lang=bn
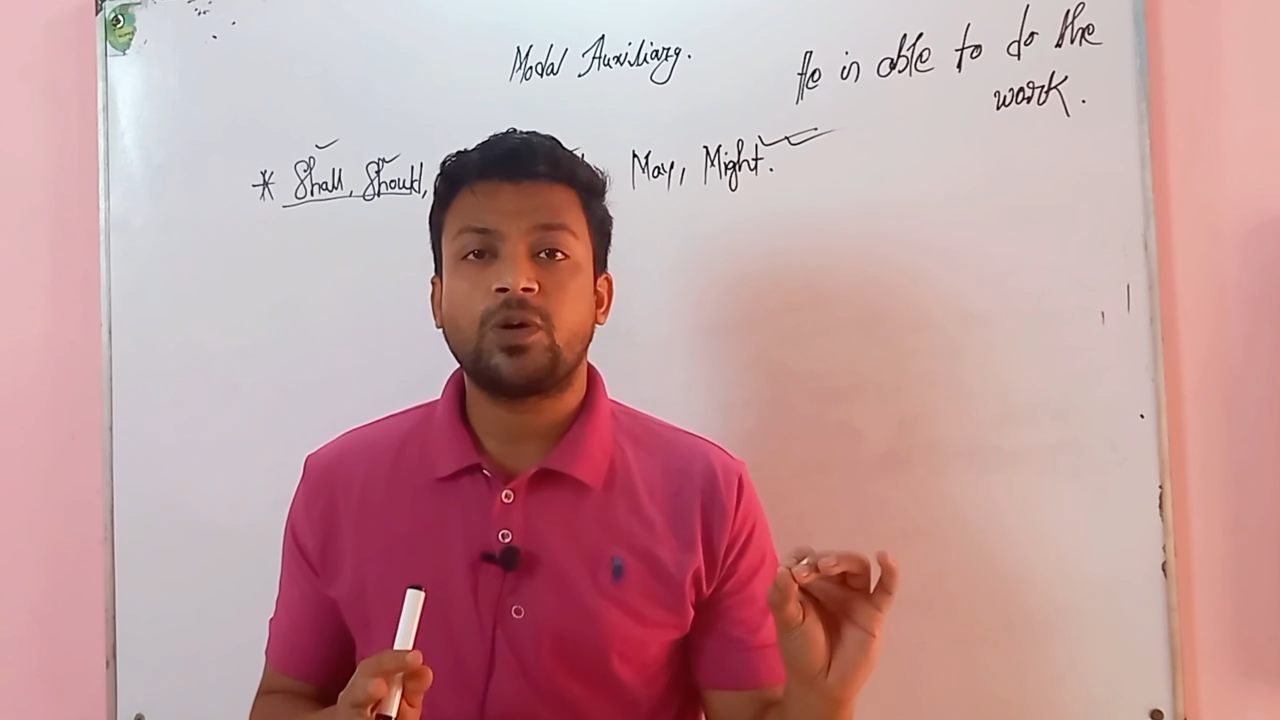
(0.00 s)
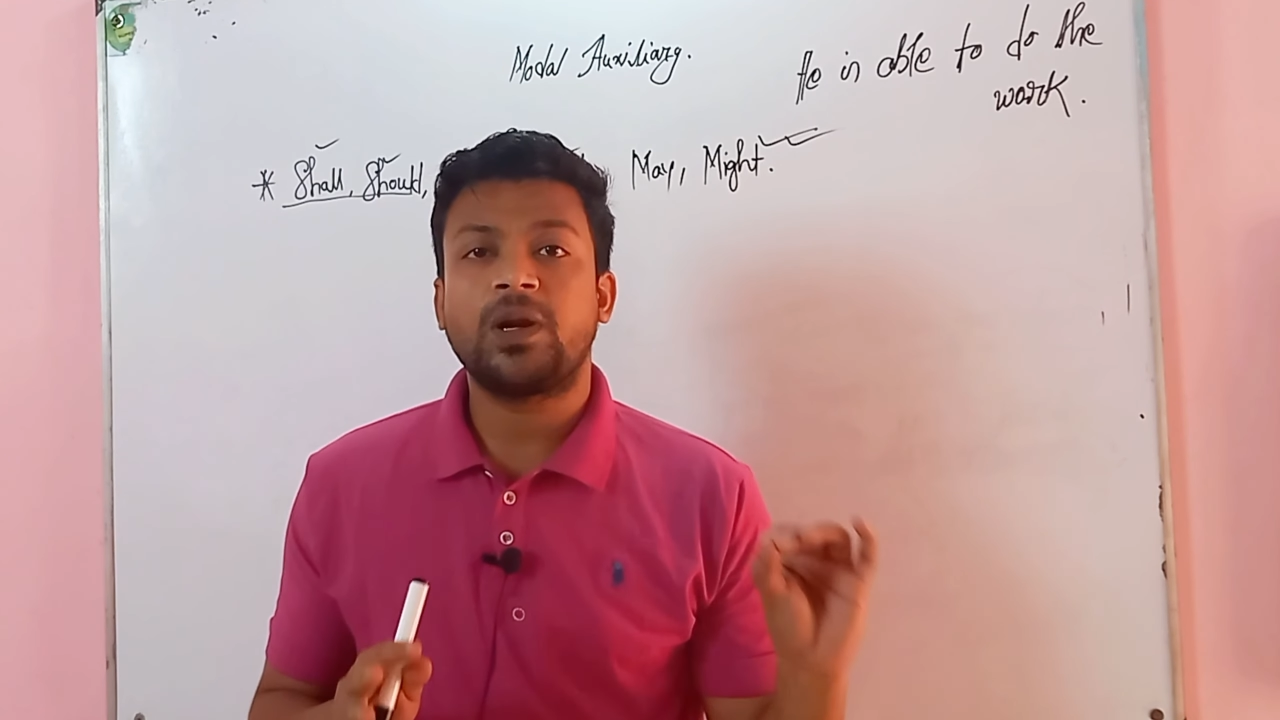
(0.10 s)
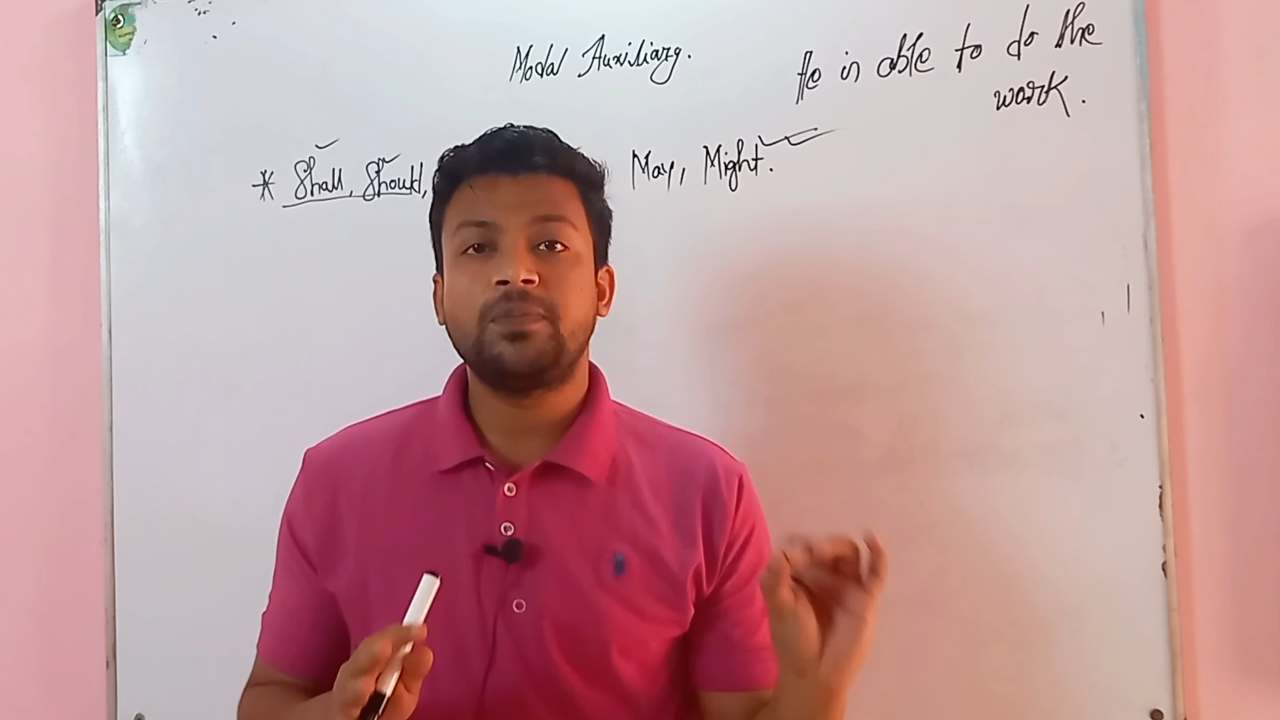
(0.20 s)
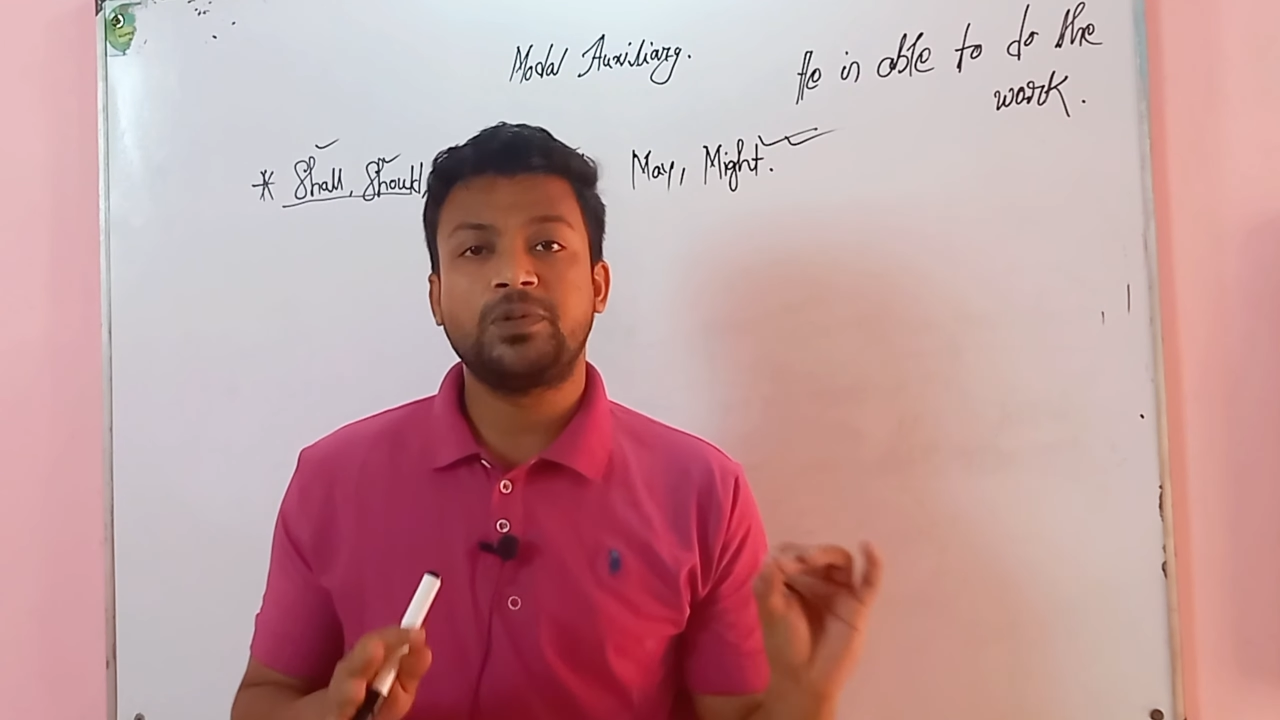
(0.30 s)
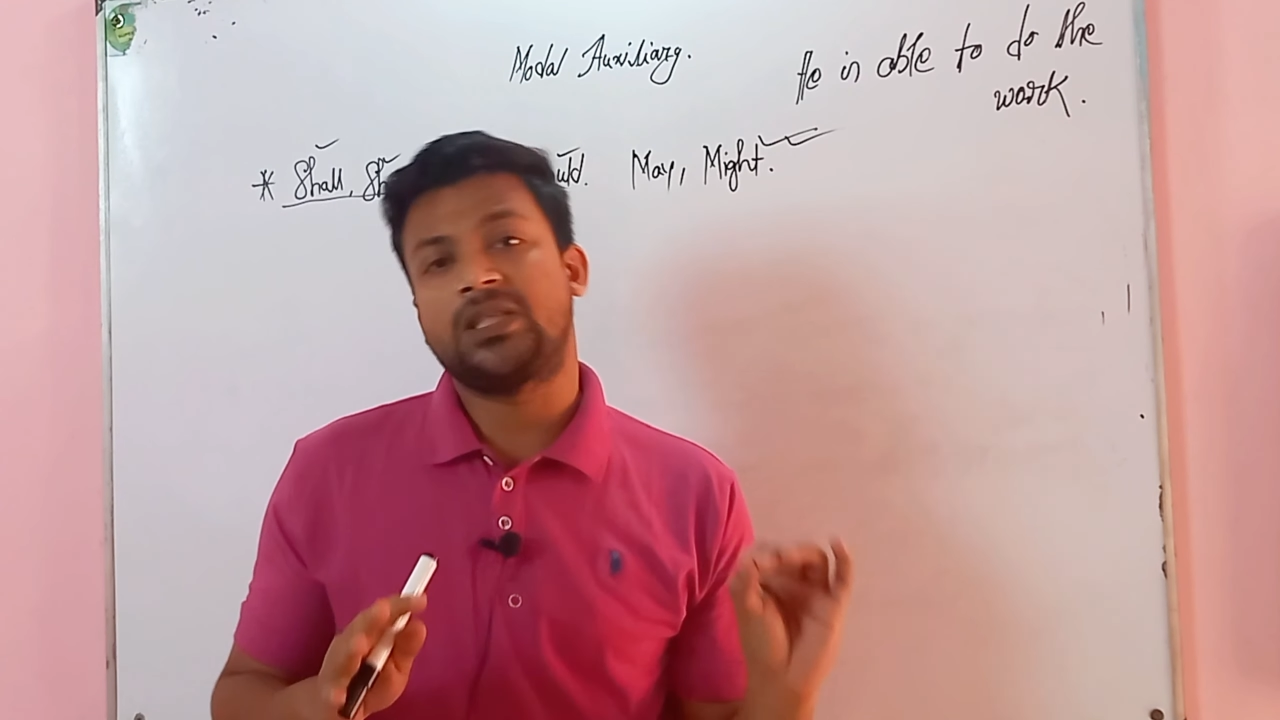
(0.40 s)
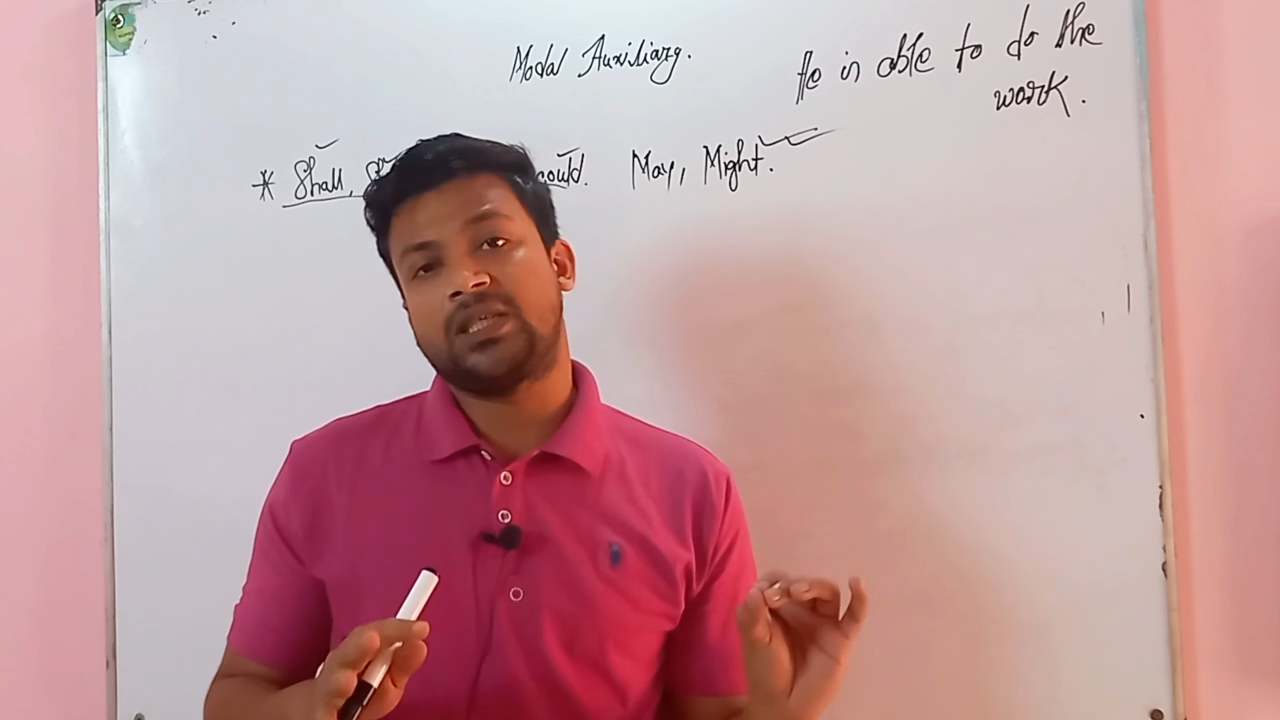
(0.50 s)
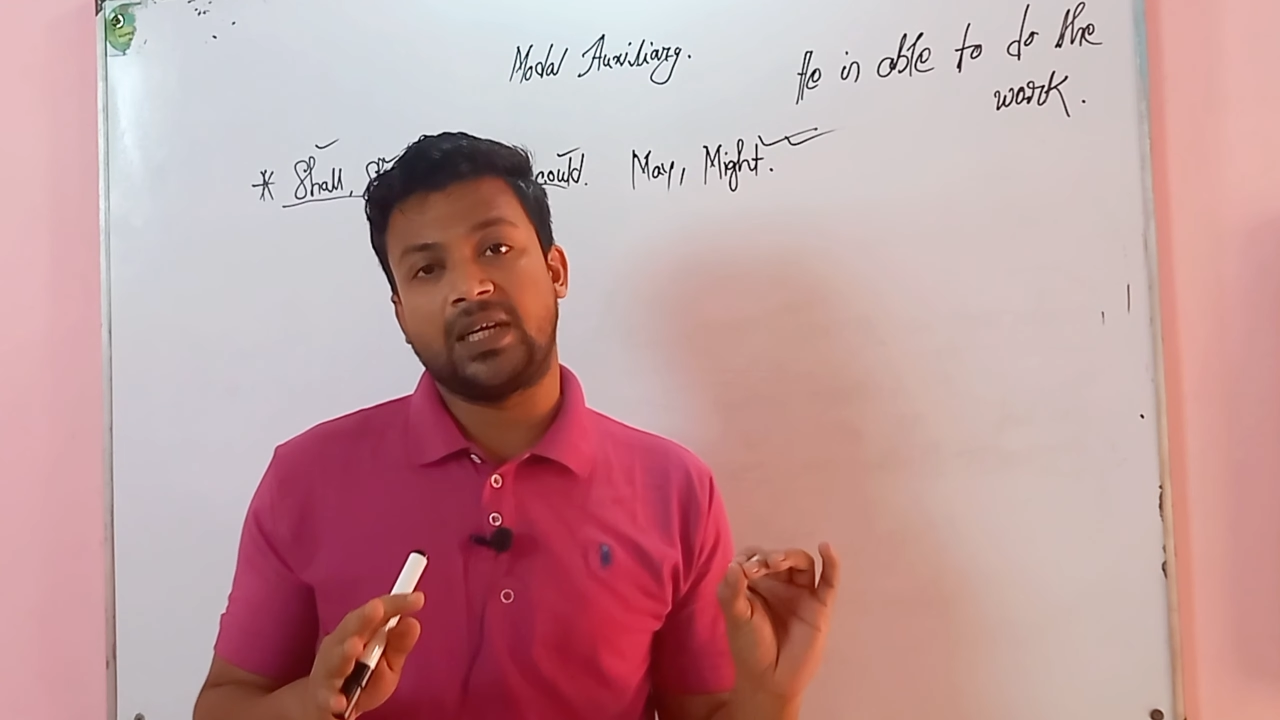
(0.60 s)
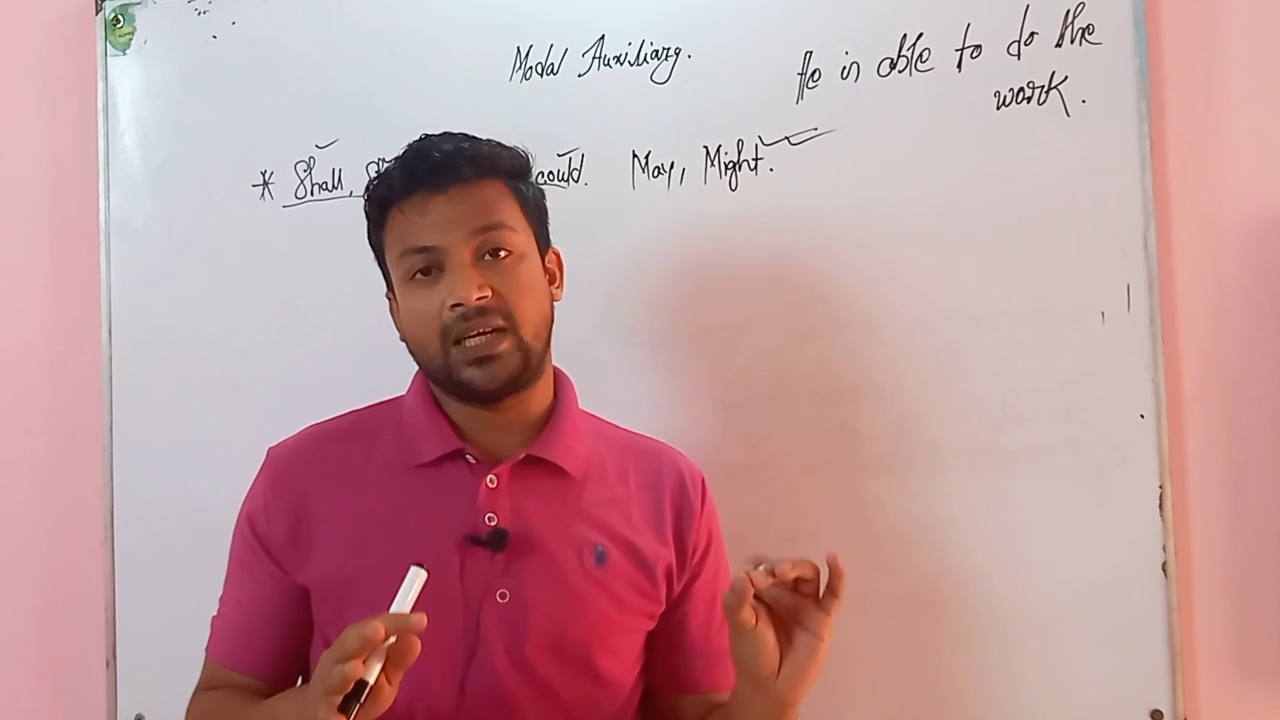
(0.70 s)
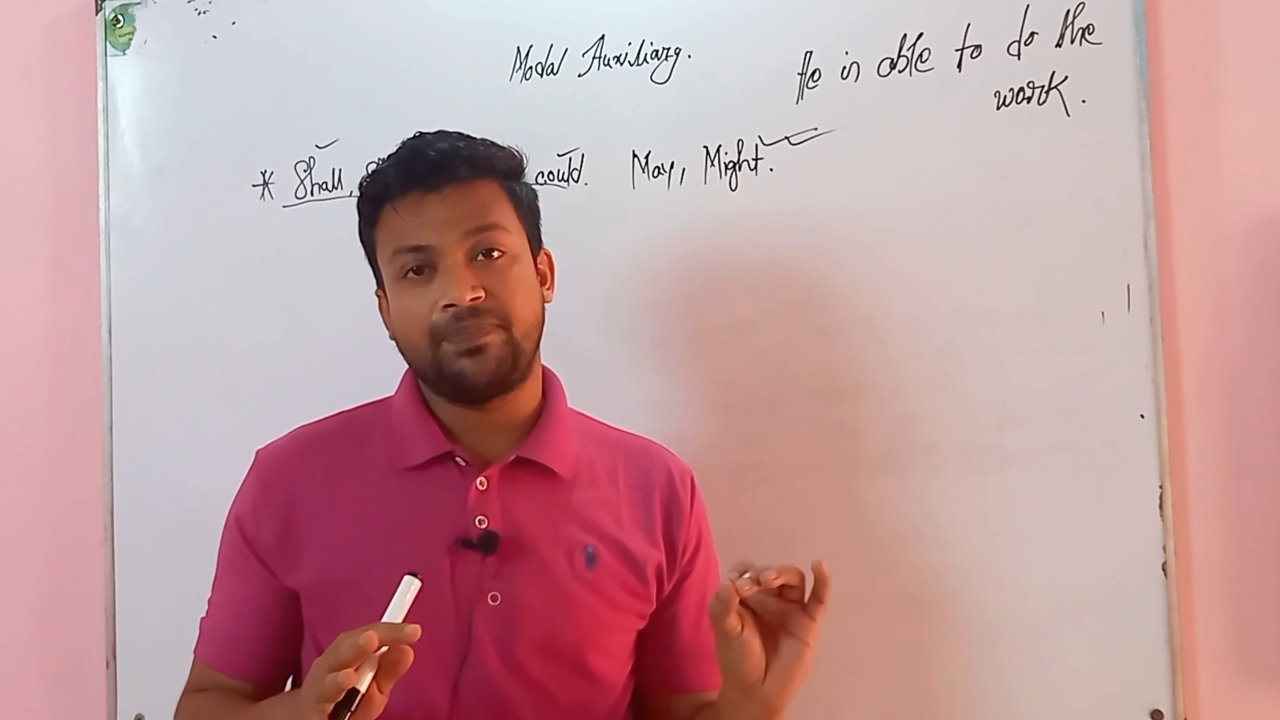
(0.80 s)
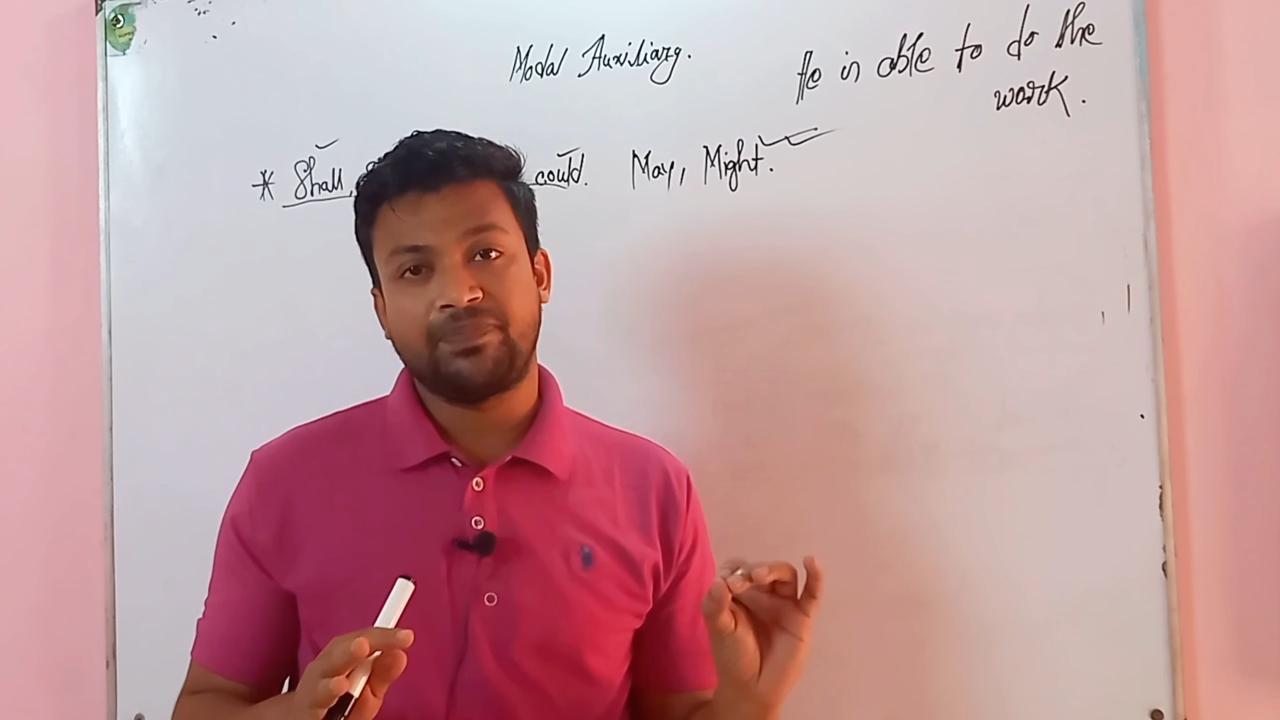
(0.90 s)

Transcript: করা বোঝাচ্ছে না